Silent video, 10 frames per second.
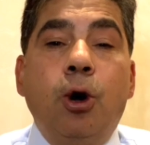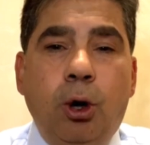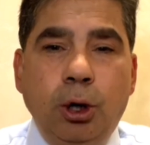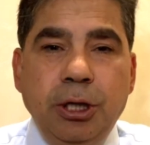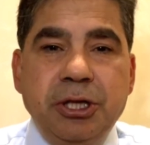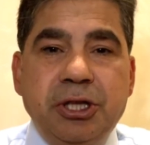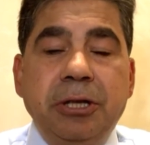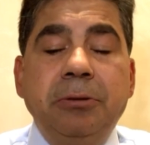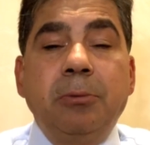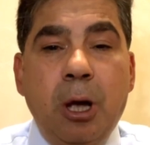Onun
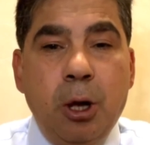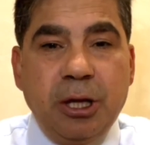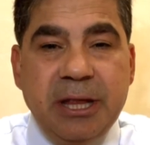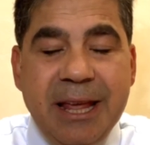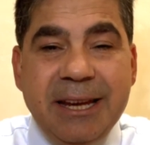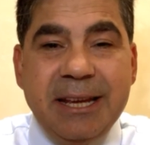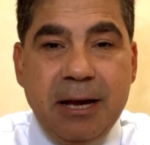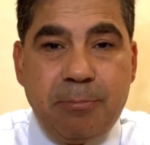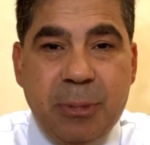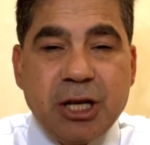için
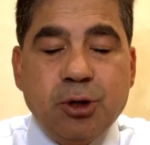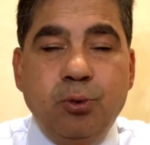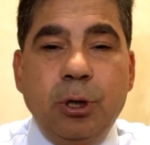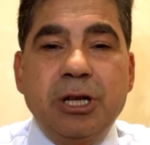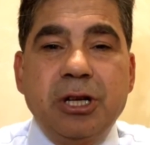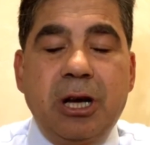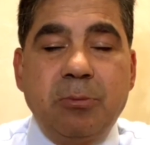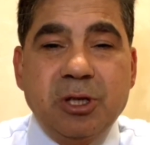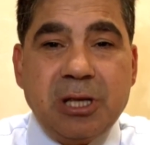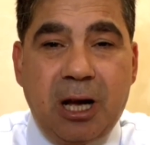nereye
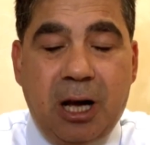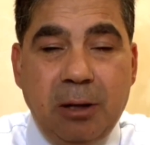başvuracağımıza,